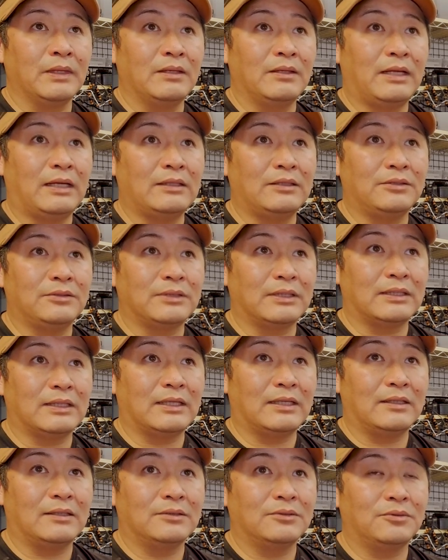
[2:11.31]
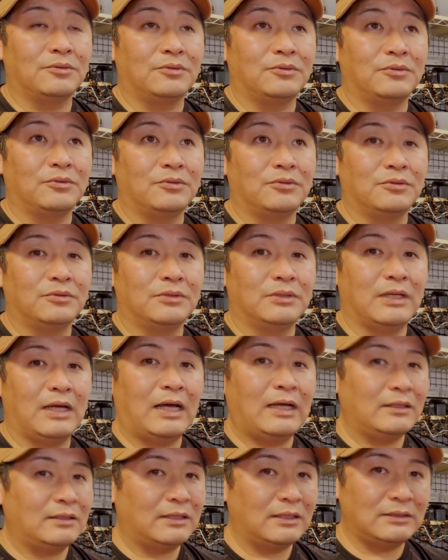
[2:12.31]
何て言うかな、こう、
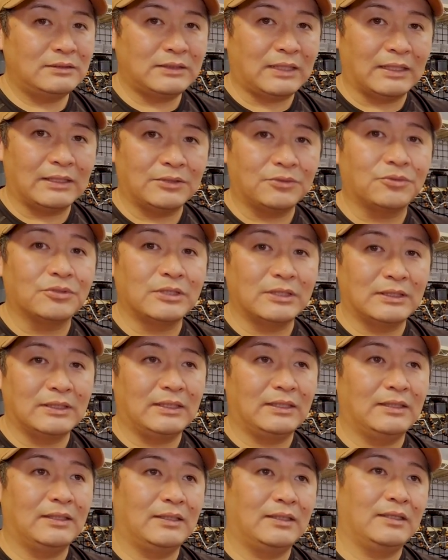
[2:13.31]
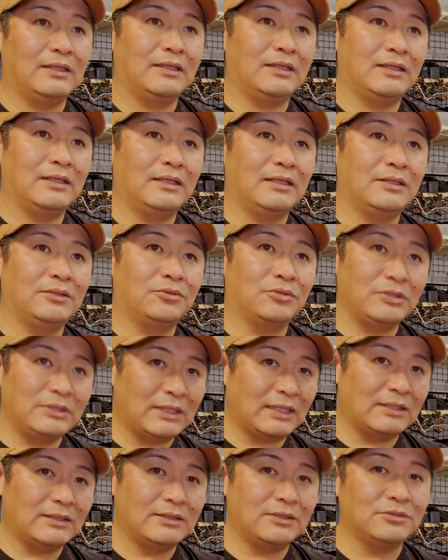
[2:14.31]
安定した飛行でね、えー、撮り
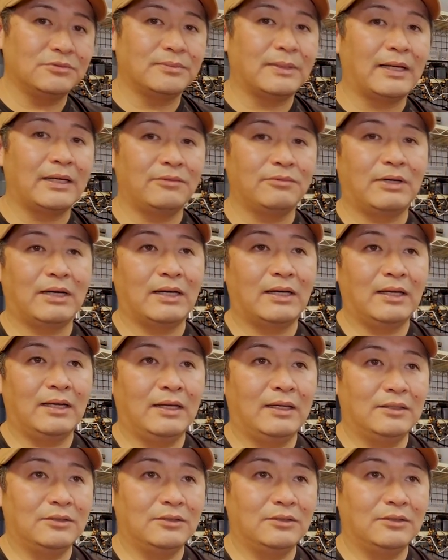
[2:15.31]
たいっていう場合は、